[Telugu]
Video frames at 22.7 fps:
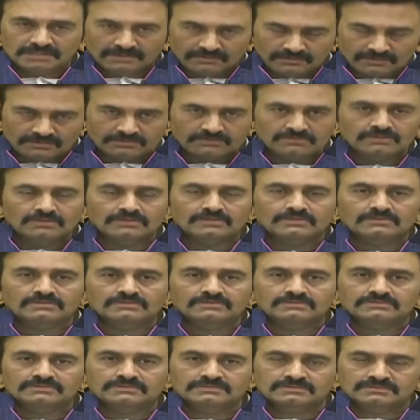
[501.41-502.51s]
ఏమవుతుందో
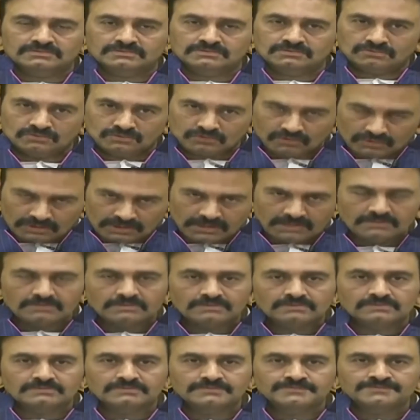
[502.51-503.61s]
చూద్దాం
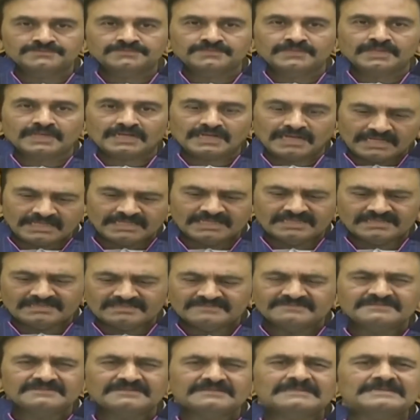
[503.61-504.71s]
కానీ
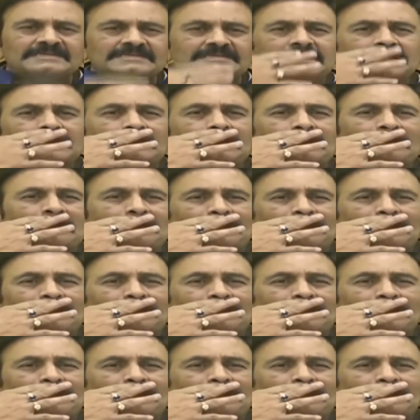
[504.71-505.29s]
ఇది